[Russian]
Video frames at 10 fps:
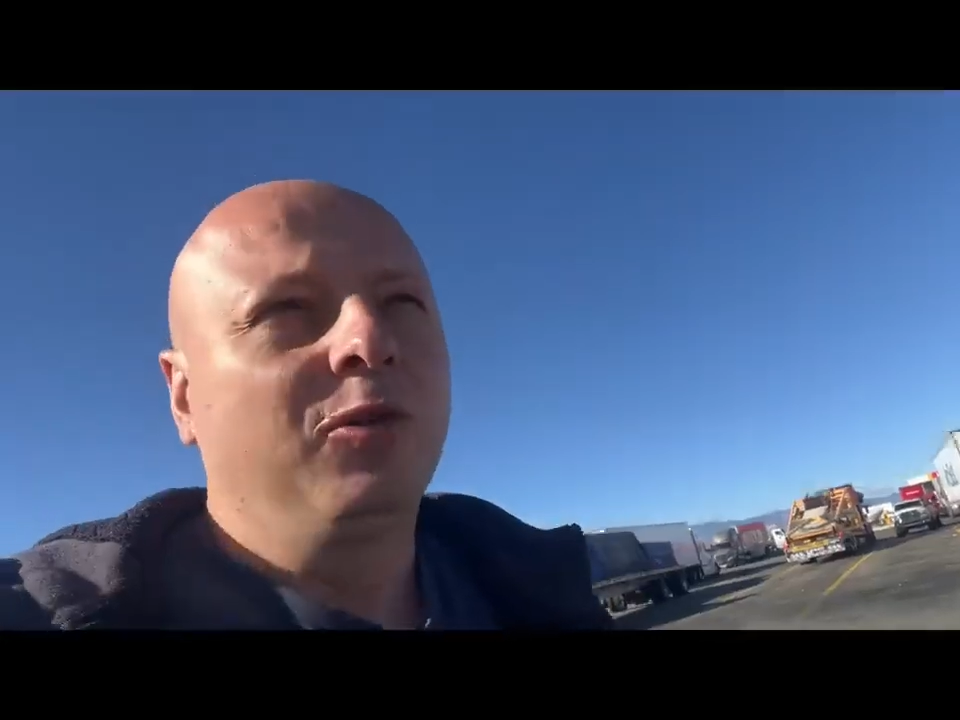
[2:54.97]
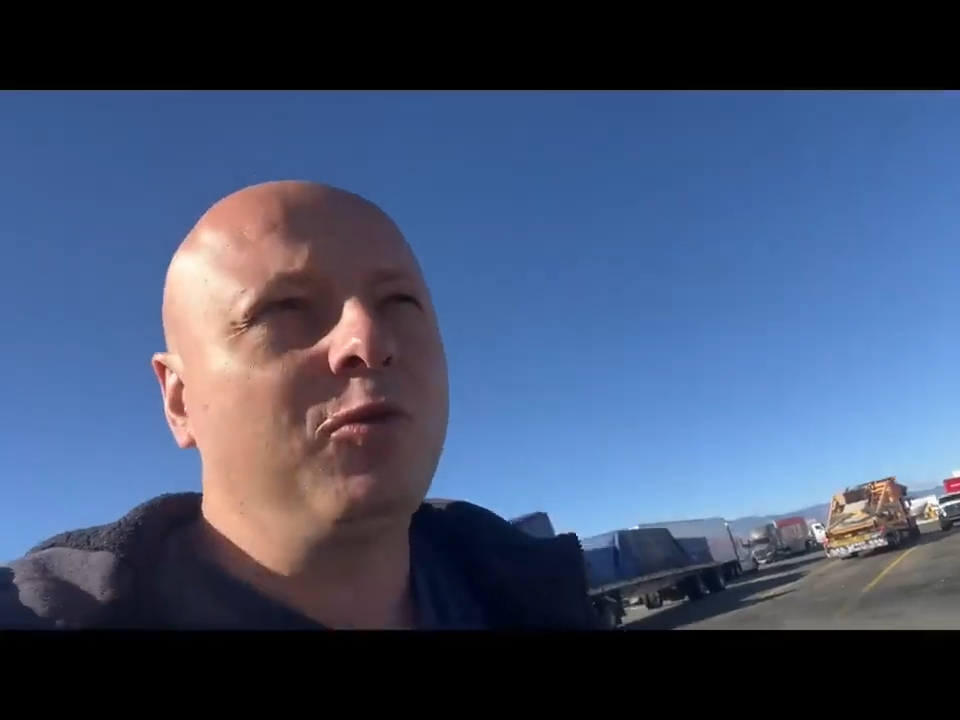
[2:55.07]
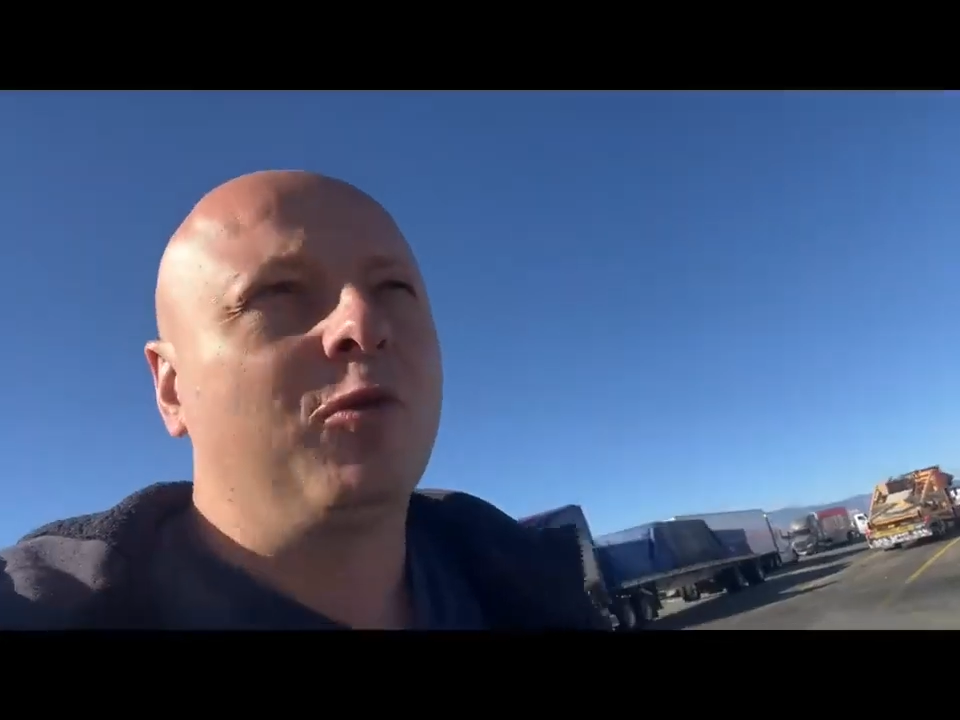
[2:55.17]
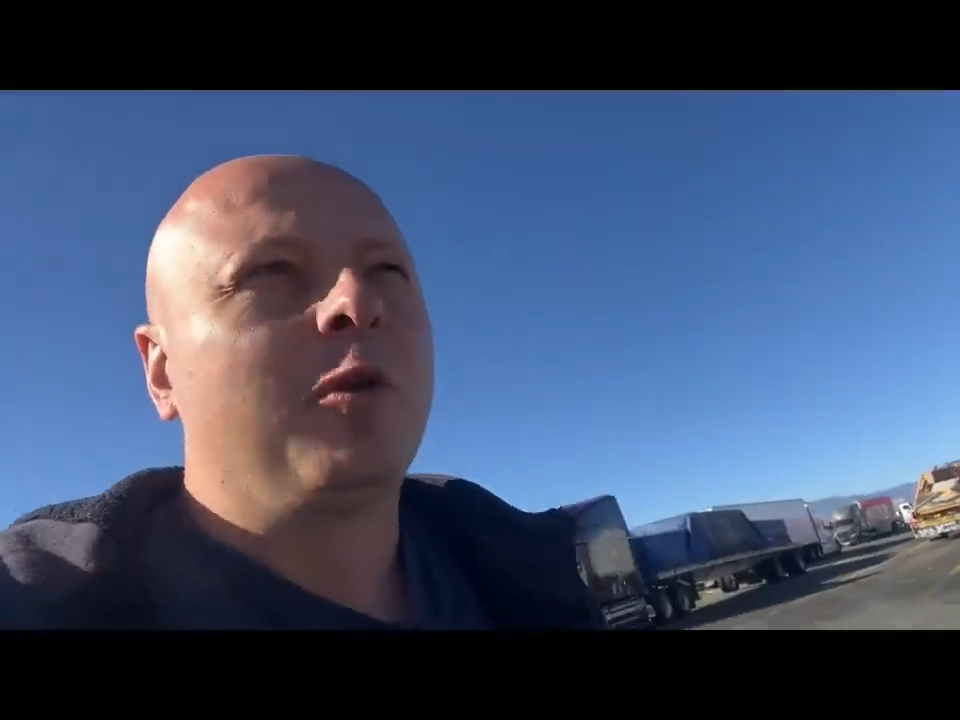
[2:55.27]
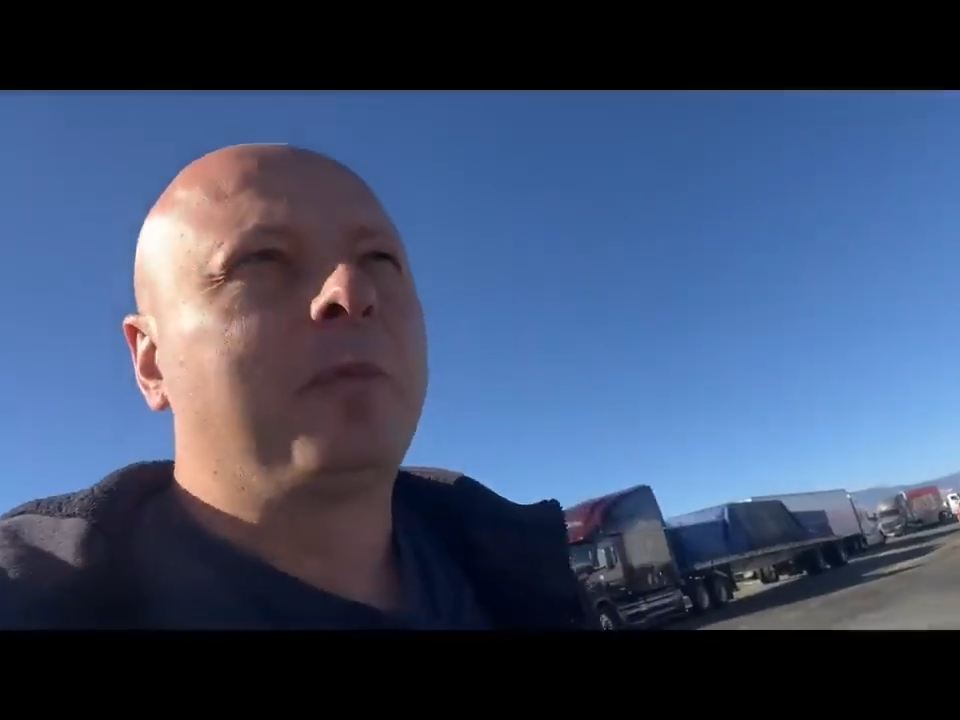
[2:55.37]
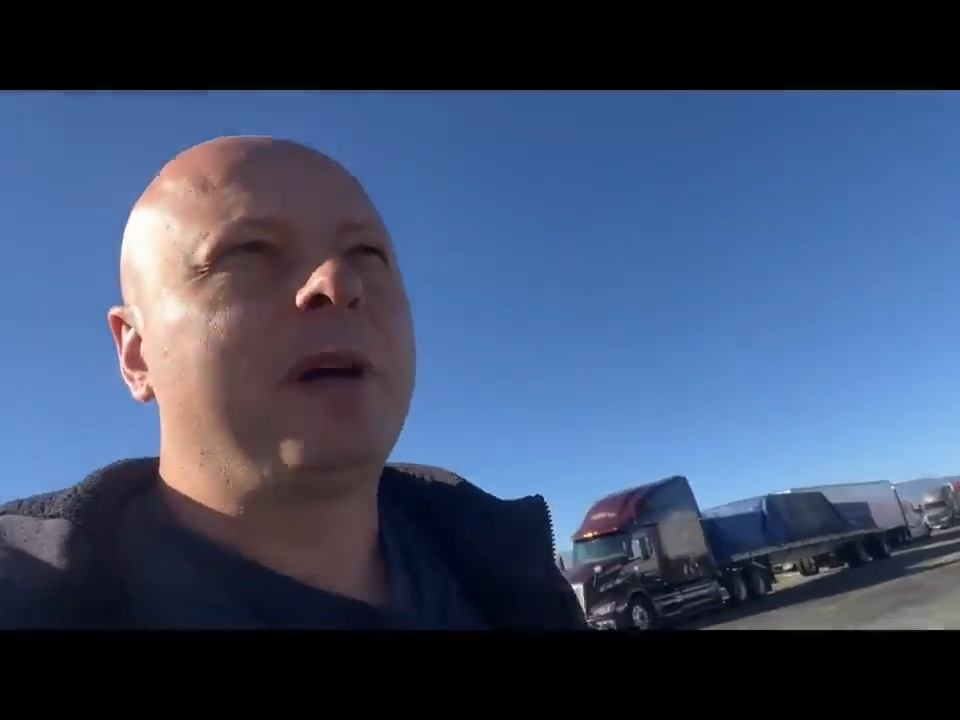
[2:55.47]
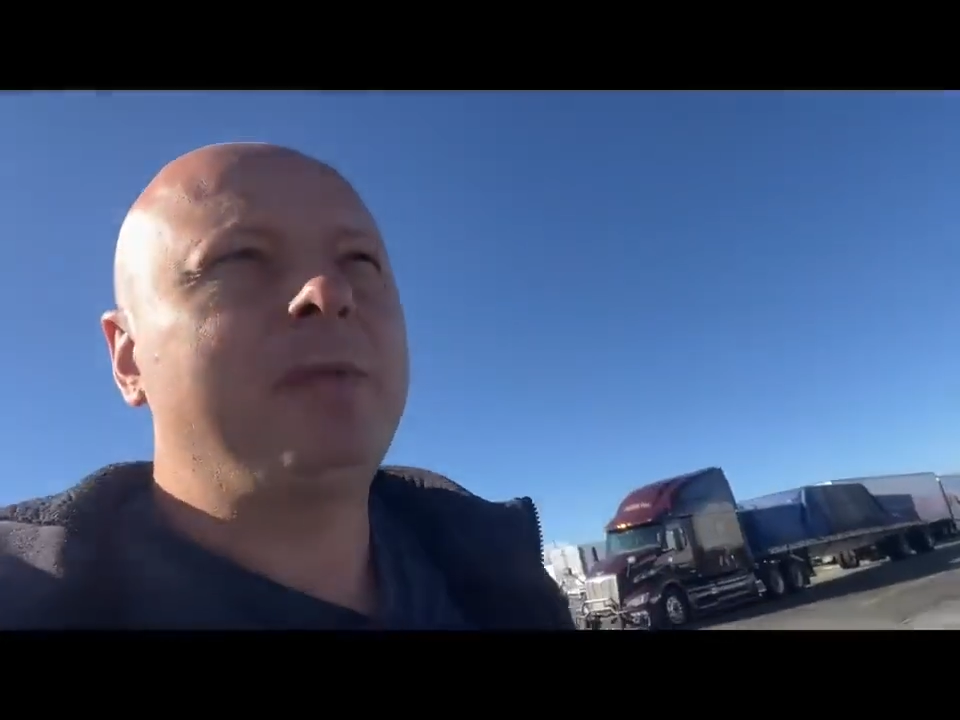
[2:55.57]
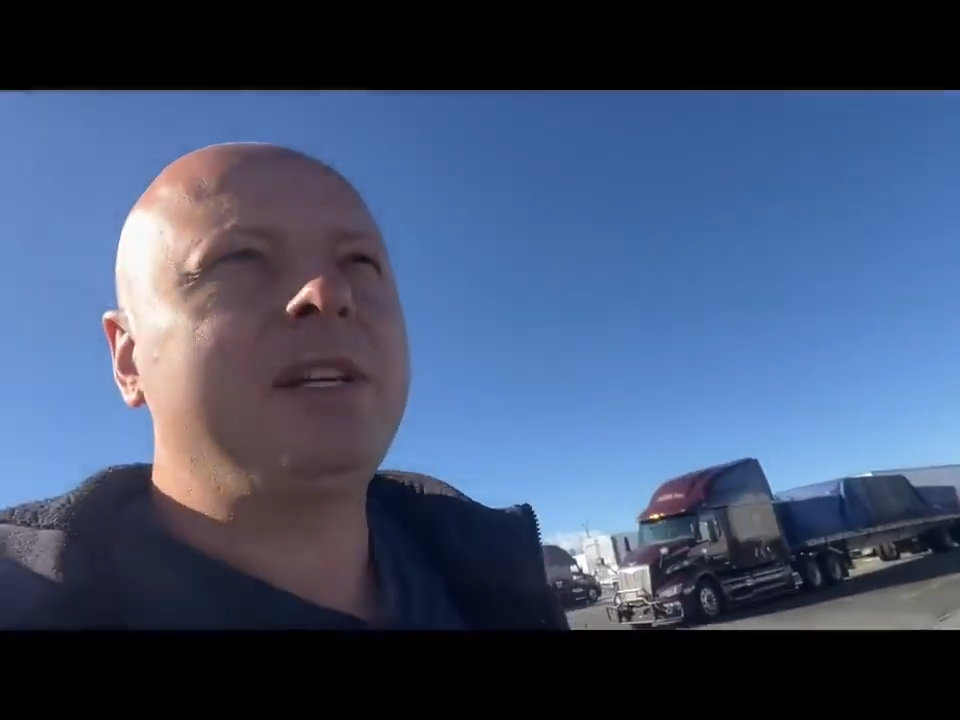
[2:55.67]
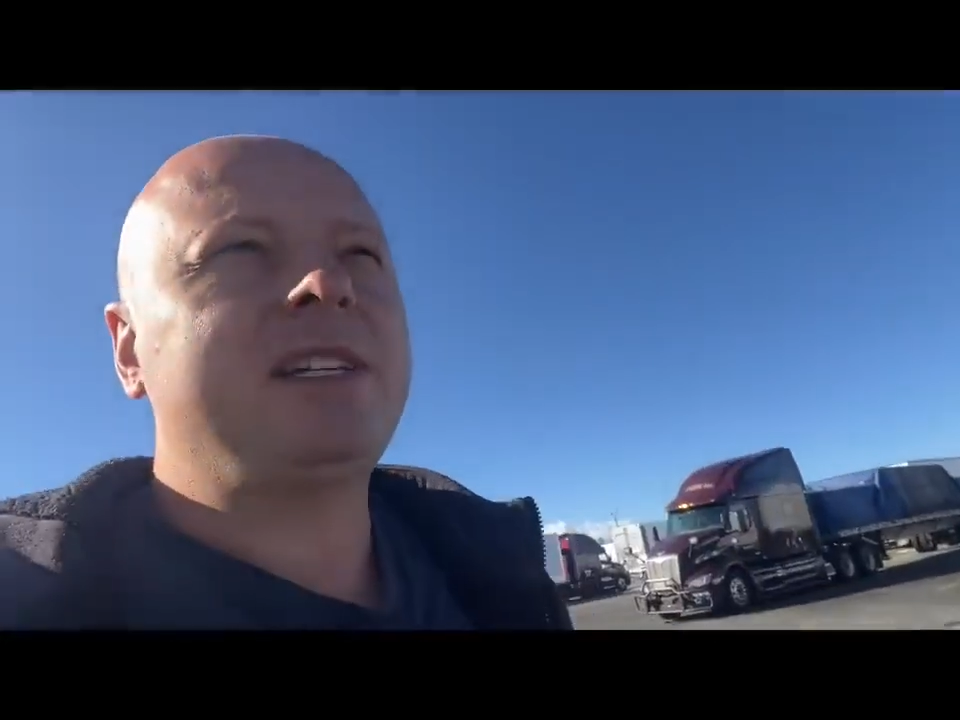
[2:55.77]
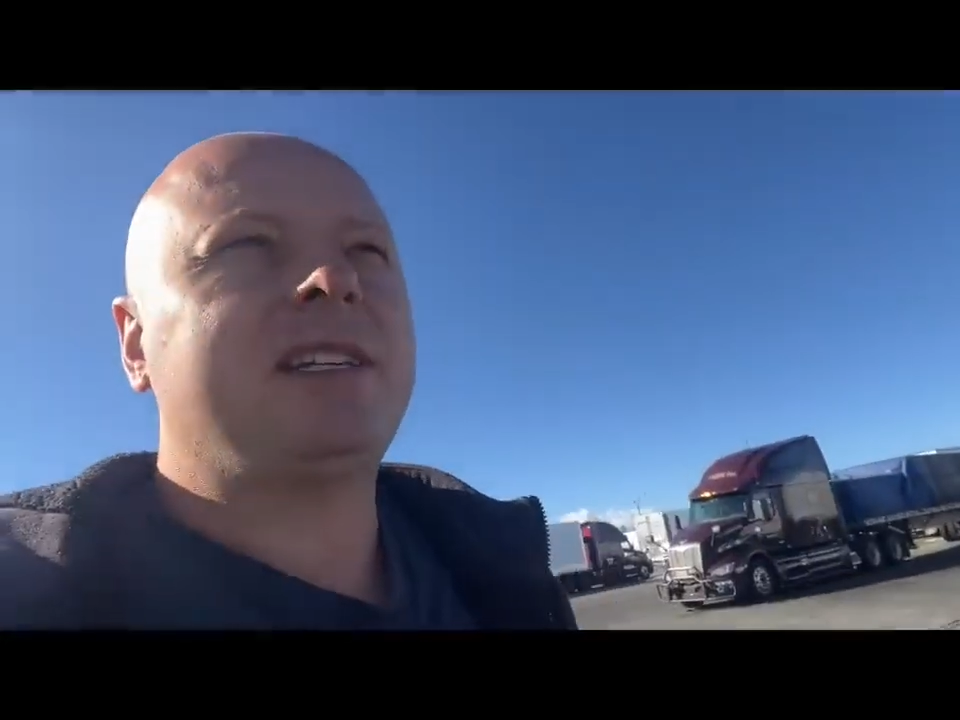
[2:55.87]
Ну,
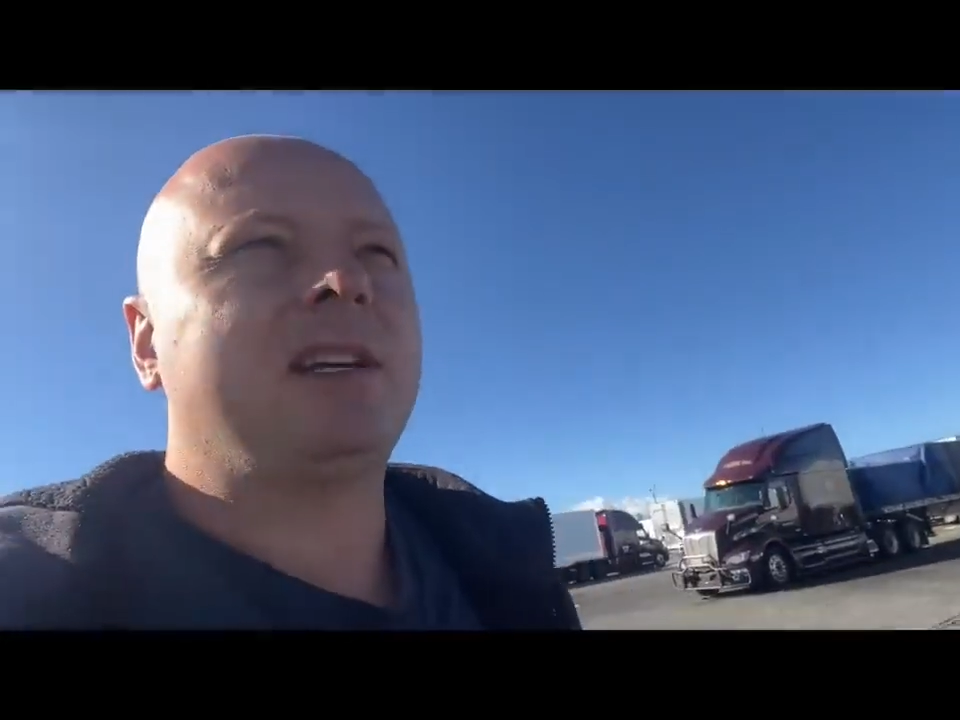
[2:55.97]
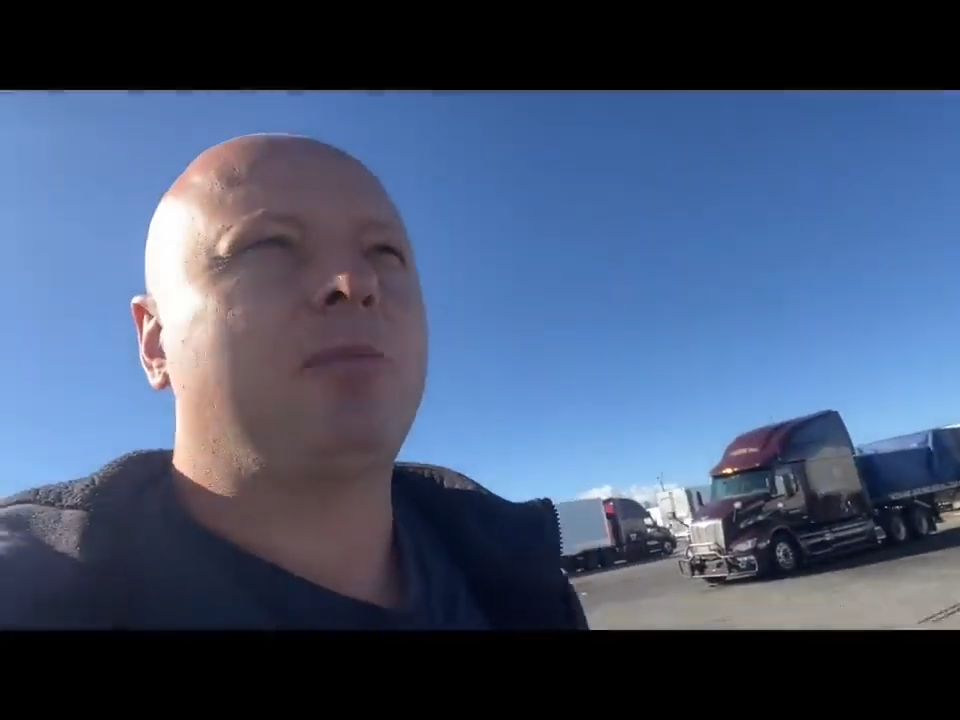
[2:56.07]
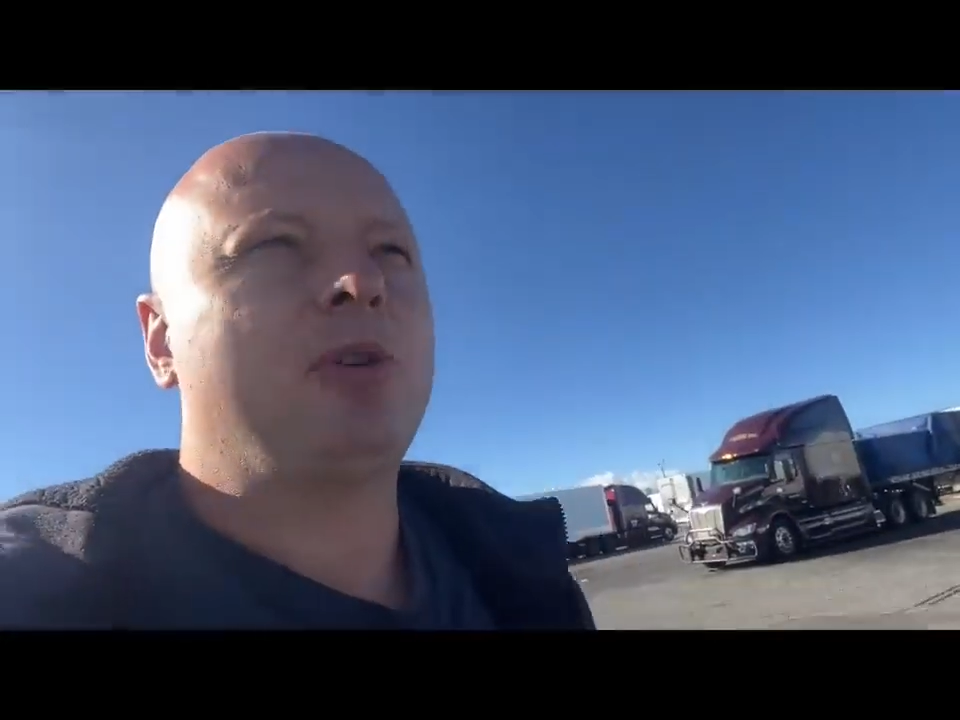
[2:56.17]
приблизительно